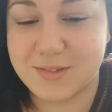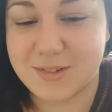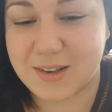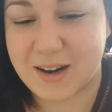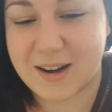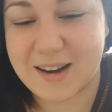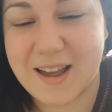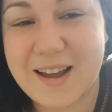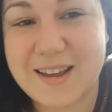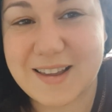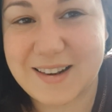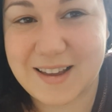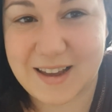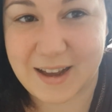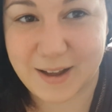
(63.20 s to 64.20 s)
non ha neanche
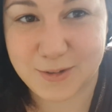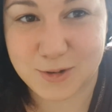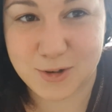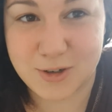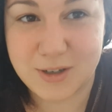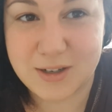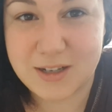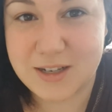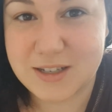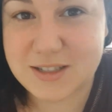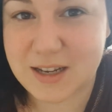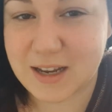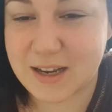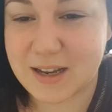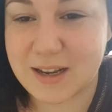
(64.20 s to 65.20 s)
leccato.
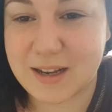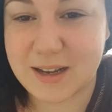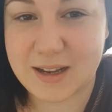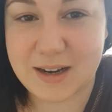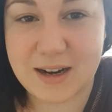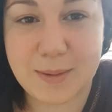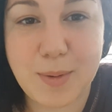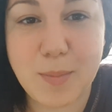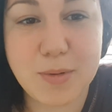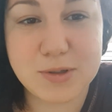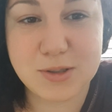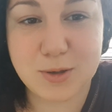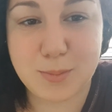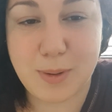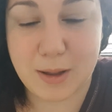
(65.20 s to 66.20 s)
Cioè, l'ha proprio
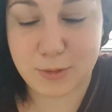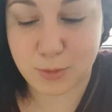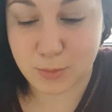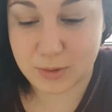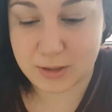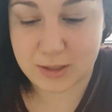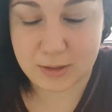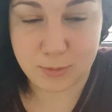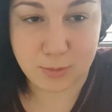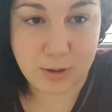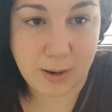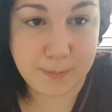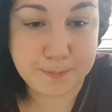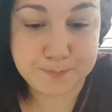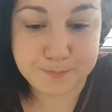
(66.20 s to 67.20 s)
snobbato, quindi
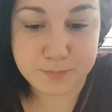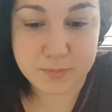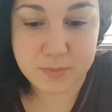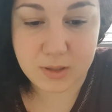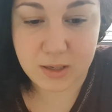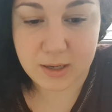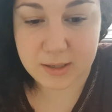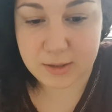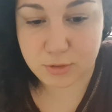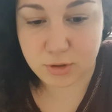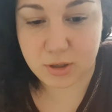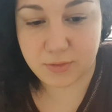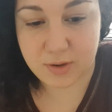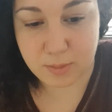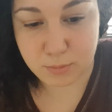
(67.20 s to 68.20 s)
nulla. Il
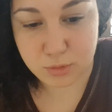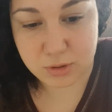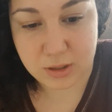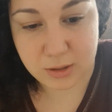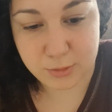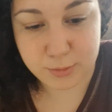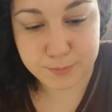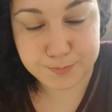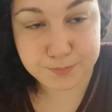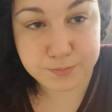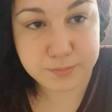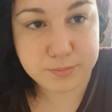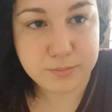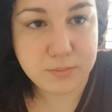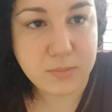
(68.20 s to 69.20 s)
canettone verrà buttato.
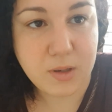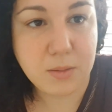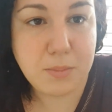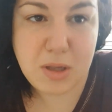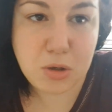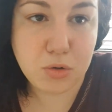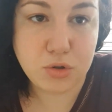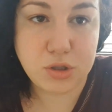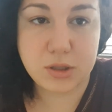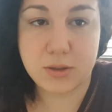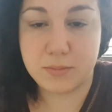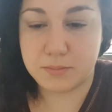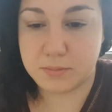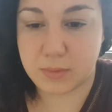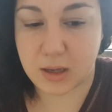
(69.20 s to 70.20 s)
Meglio
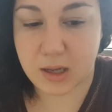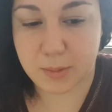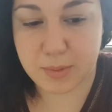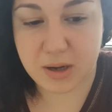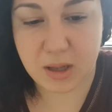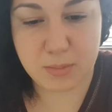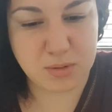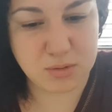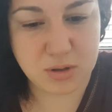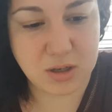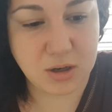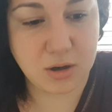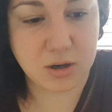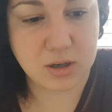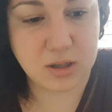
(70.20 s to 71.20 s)
così. Anche perché ha brutti
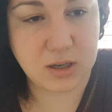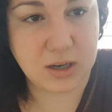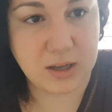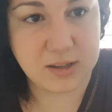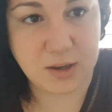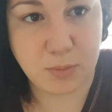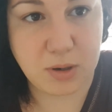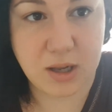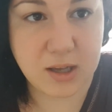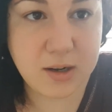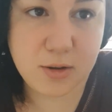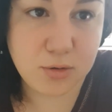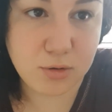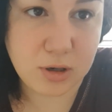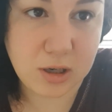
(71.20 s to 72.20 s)
ricordi legati a quel
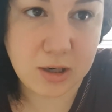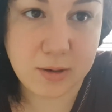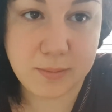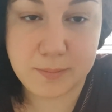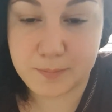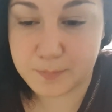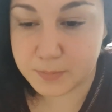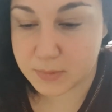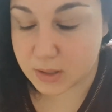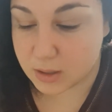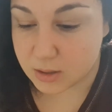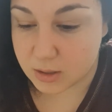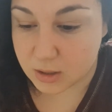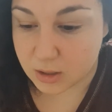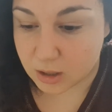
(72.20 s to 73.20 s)
canettone lì.
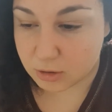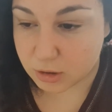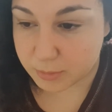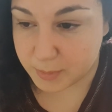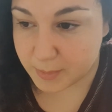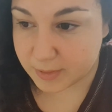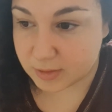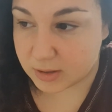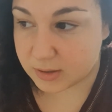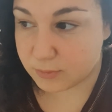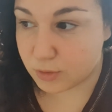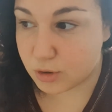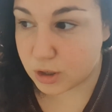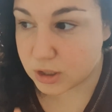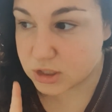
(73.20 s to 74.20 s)
Allora mi metto al
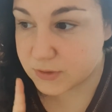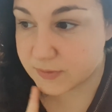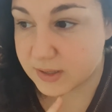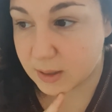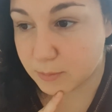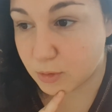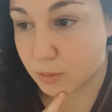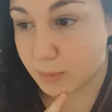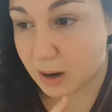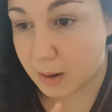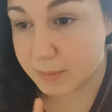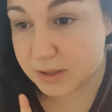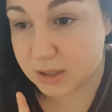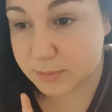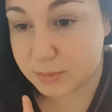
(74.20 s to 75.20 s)
lavoro e ci vediamo bah, a metà